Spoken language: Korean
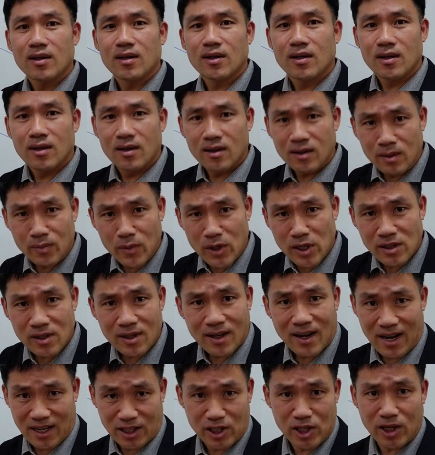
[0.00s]
그런면에서
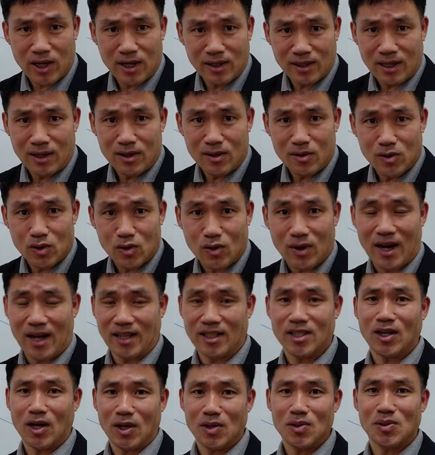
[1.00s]
가치가 있다는 거죠.
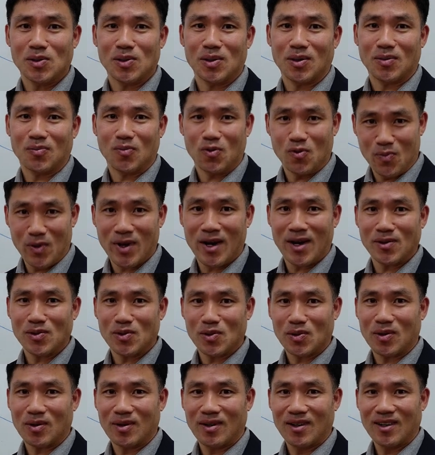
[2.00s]
가치가 있어요.
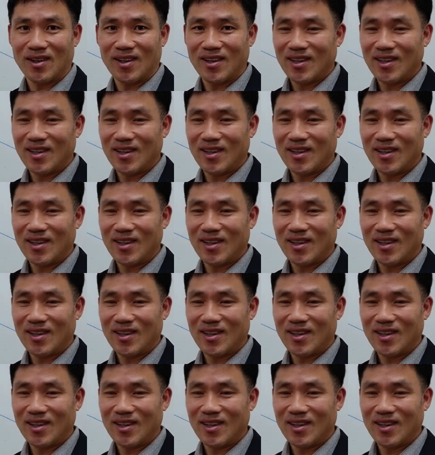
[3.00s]
분명하죠.